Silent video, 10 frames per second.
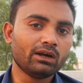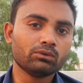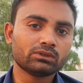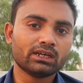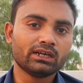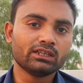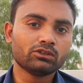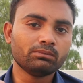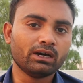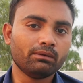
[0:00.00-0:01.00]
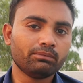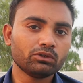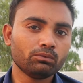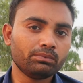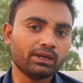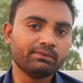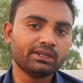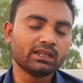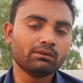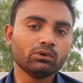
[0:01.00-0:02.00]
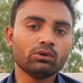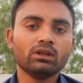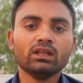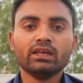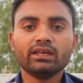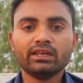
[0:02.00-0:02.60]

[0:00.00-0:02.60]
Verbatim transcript: नया होता है तो वहाँ पर जो पेमेंट है वो